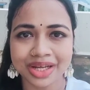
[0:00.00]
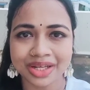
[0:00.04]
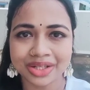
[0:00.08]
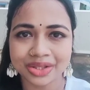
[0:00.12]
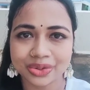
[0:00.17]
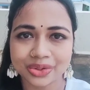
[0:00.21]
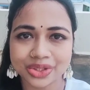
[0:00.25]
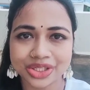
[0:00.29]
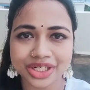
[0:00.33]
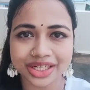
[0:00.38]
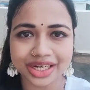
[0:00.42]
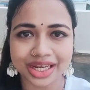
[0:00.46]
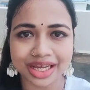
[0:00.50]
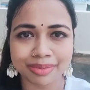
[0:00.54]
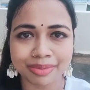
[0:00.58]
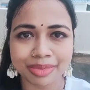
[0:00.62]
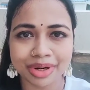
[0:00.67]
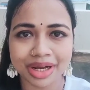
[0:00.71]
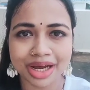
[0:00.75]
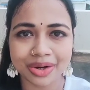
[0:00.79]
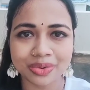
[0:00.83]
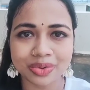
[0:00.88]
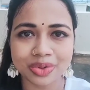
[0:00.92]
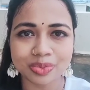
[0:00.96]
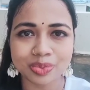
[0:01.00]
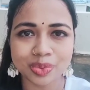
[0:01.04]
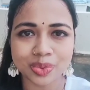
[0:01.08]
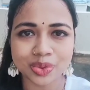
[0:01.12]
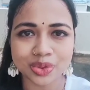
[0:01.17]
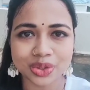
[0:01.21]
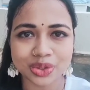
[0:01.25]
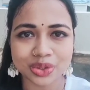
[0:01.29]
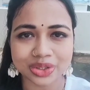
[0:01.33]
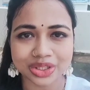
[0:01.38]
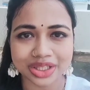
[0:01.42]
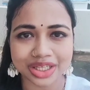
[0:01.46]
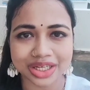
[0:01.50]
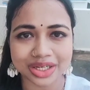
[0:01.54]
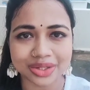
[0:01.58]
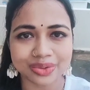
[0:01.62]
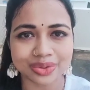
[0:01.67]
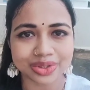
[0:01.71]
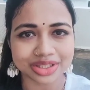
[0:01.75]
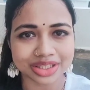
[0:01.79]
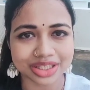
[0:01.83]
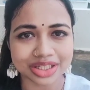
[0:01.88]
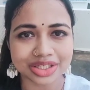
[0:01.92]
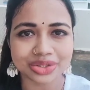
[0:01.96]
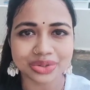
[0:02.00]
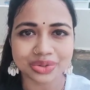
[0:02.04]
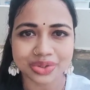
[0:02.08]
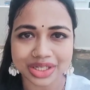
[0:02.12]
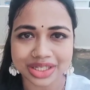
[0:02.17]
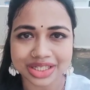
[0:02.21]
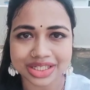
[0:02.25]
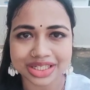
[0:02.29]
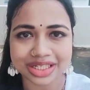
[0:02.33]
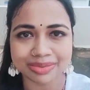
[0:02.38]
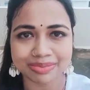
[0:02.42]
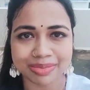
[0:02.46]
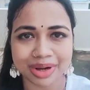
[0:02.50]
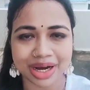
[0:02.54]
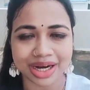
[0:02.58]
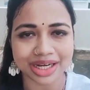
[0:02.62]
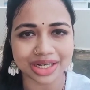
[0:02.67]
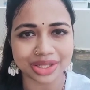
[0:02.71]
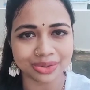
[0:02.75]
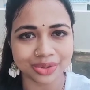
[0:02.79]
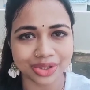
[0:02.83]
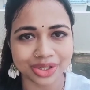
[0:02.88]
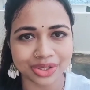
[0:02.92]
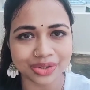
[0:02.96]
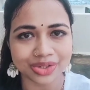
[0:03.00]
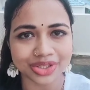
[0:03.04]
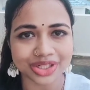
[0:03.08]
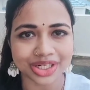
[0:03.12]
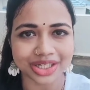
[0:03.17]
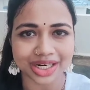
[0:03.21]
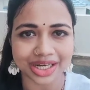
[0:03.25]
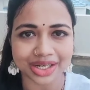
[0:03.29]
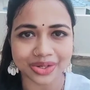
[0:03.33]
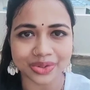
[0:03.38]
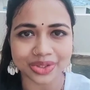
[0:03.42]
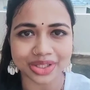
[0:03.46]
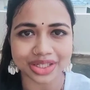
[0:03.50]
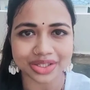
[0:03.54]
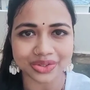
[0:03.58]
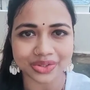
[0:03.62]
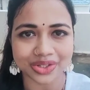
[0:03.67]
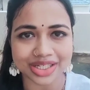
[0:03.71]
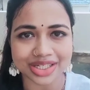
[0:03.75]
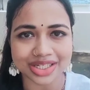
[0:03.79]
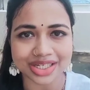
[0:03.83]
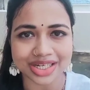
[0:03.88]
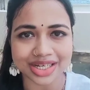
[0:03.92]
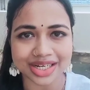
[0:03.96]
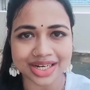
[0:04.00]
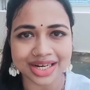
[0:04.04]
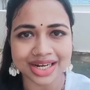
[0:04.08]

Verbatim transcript: তো সেটাই আমরা এখন পুজোতে করতে চলেছি বাকি দুদিনও সেটাই হতে চলেছে